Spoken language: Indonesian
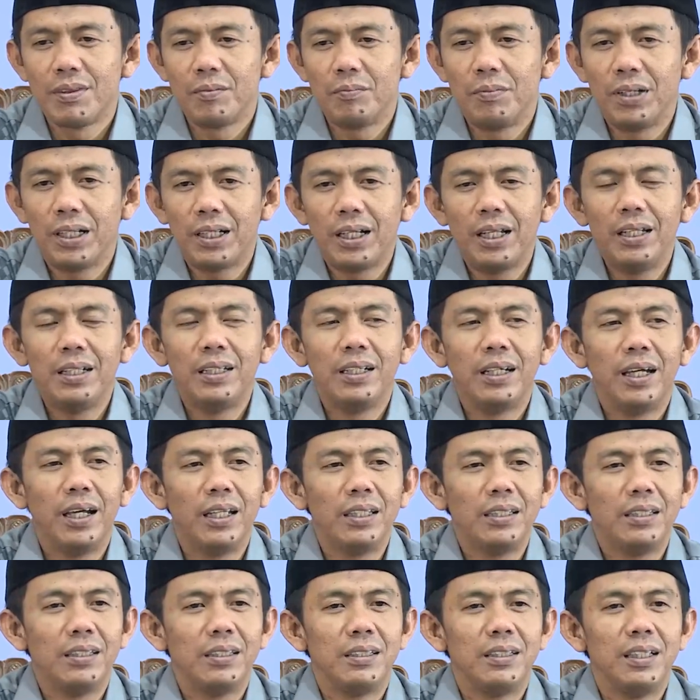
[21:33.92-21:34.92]
Maka
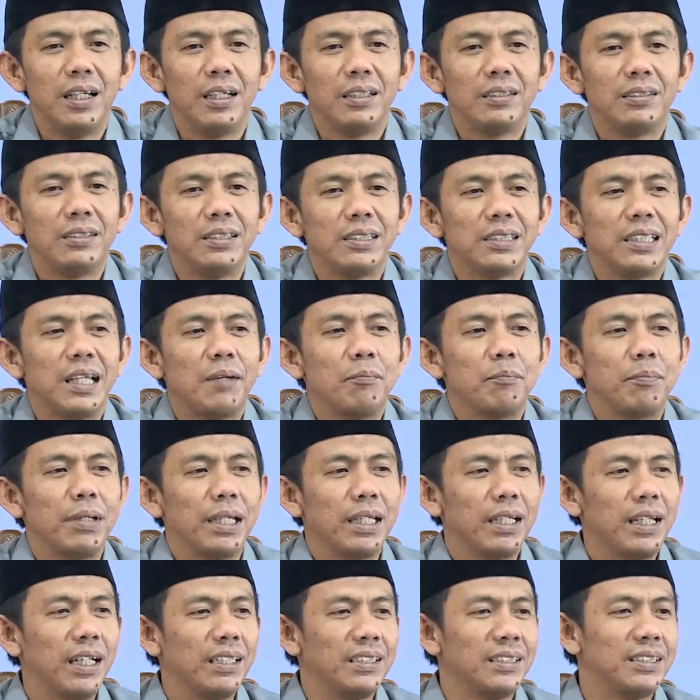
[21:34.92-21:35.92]
lihat yang
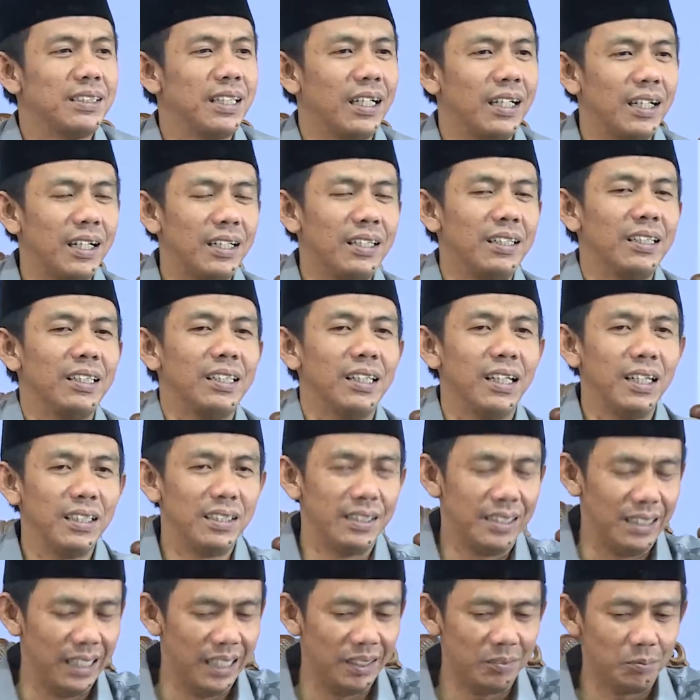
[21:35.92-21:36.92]
disampaikan, jangan
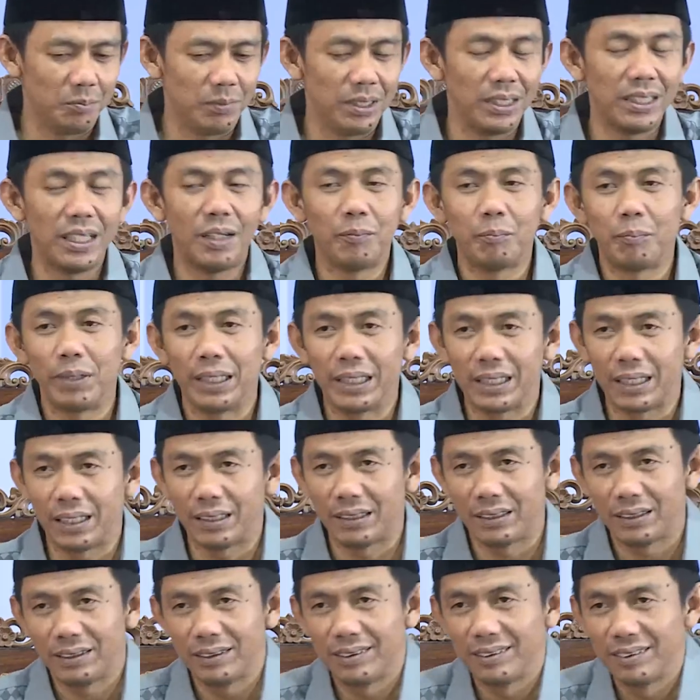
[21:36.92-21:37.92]
lihat yang
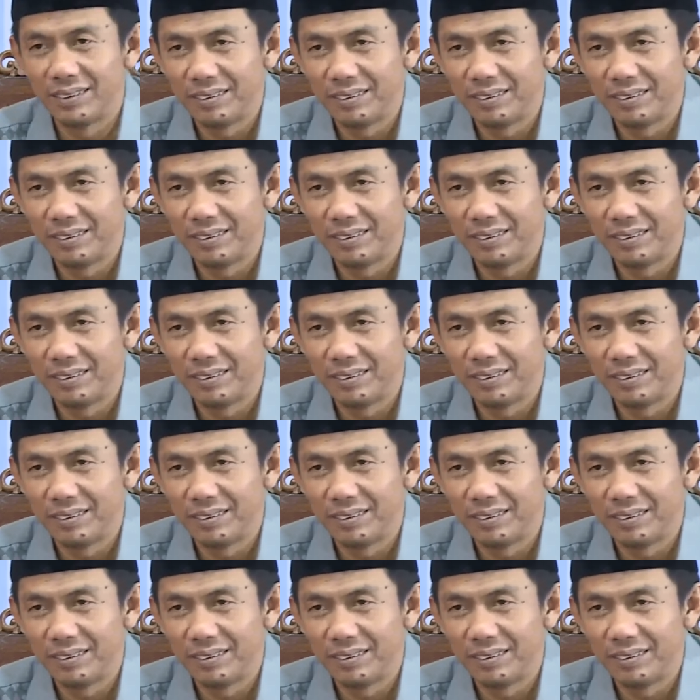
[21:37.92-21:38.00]
menyampaikan.